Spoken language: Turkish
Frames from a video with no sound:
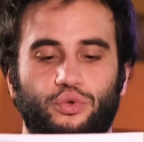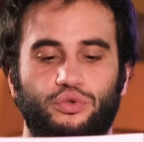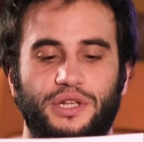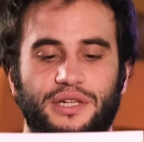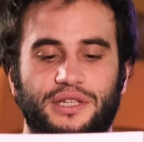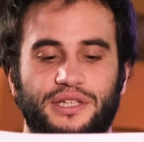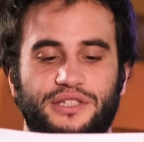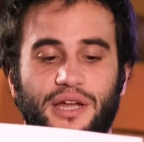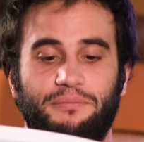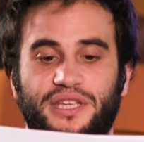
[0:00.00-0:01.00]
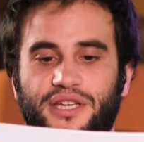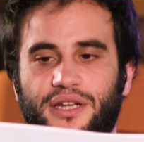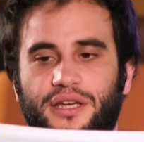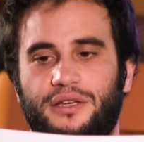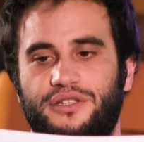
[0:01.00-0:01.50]
Uyuduğun en ilginç yer bir
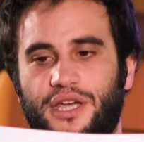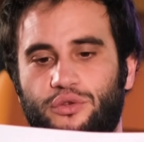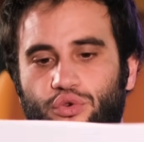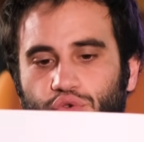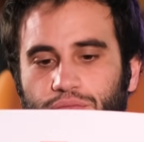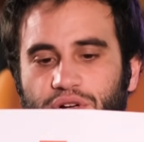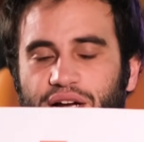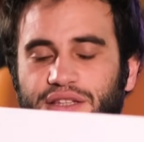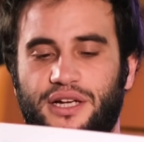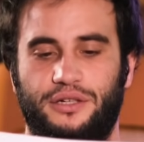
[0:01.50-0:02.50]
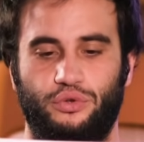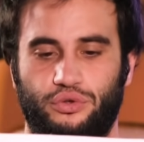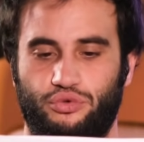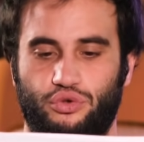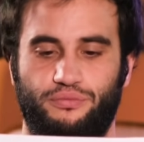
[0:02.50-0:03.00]
kere şeyde uyudum, kaydırakta
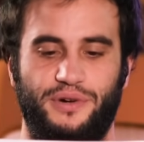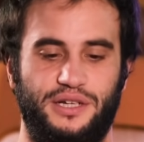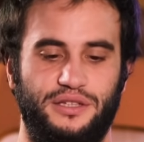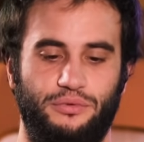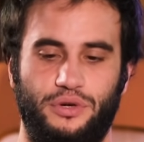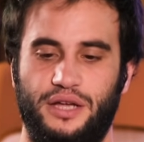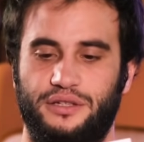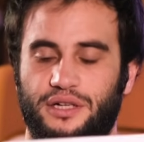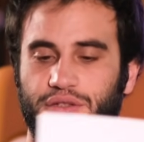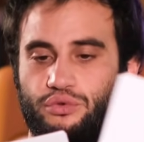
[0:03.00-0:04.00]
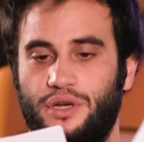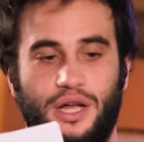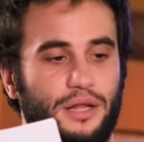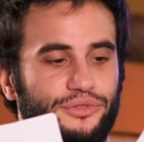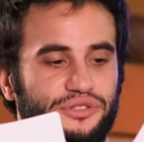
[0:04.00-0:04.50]
uyudum. Çocuk parkında bir kaydırakta
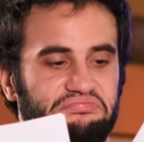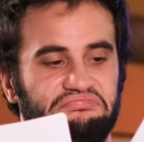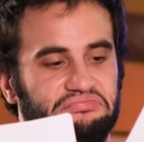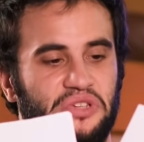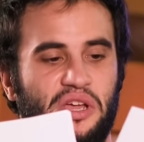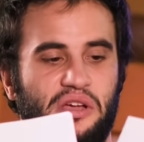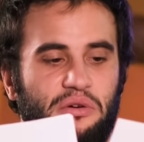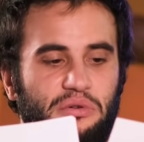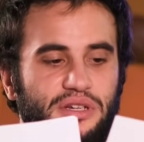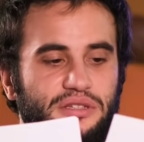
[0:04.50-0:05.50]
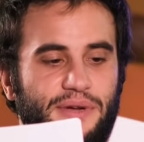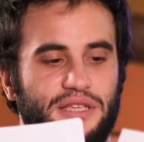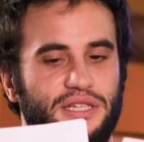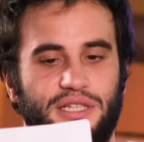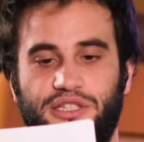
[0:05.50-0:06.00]
uyuyakalmıştım. Orası
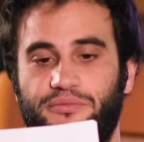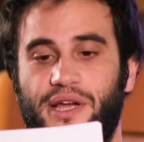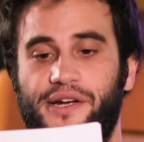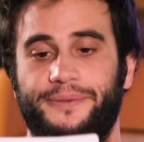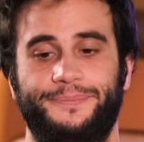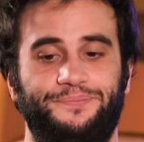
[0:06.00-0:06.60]
bence ilginç bir yerdi.